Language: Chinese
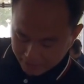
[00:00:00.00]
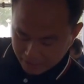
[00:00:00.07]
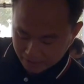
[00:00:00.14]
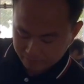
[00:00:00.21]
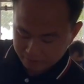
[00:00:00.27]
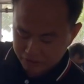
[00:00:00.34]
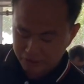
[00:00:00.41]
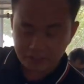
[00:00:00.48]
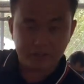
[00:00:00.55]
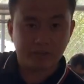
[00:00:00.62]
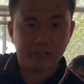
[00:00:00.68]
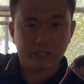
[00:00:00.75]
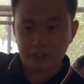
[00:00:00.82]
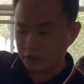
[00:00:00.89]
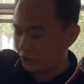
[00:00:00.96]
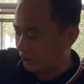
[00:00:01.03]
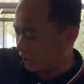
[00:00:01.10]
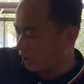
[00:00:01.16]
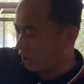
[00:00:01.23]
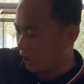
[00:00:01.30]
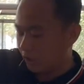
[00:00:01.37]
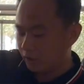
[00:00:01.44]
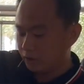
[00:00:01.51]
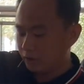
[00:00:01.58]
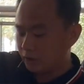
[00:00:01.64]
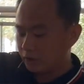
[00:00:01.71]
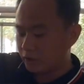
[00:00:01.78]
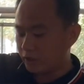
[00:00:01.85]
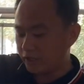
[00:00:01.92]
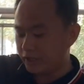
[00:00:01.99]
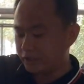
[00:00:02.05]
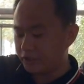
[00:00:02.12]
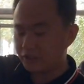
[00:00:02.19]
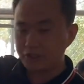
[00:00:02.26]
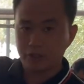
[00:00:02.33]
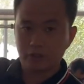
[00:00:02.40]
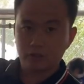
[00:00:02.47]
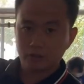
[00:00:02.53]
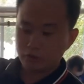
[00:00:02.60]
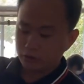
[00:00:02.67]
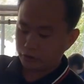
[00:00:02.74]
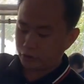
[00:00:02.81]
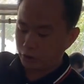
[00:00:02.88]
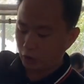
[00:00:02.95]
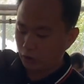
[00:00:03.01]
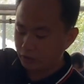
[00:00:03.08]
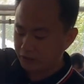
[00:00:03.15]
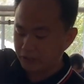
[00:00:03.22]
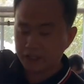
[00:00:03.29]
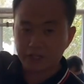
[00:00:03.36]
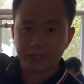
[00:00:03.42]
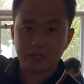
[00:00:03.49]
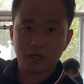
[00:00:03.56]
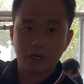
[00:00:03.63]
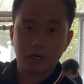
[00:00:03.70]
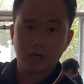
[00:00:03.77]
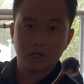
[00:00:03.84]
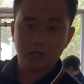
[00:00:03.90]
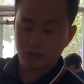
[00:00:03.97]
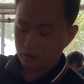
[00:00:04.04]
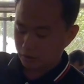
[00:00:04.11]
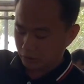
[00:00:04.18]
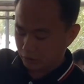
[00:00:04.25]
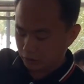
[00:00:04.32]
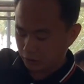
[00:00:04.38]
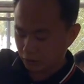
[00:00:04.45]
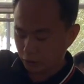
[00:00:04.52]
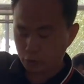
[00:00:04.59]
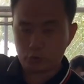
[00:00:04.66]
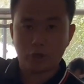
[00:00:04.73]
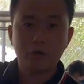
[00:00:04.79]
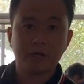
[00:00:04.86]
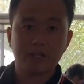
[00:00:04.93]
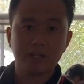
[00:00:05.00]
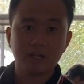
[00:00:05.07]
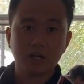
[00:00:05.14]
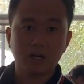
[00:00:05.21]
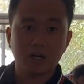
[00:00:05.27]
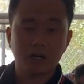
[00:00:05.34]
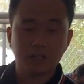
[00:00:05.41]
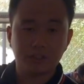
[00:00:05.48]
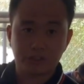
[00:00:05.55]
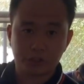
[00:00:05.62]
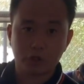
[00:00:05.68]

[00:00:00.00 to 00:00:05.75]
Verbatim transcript: 呢，这个地方呢是一个可以进行调节的一个呃旋转的一个机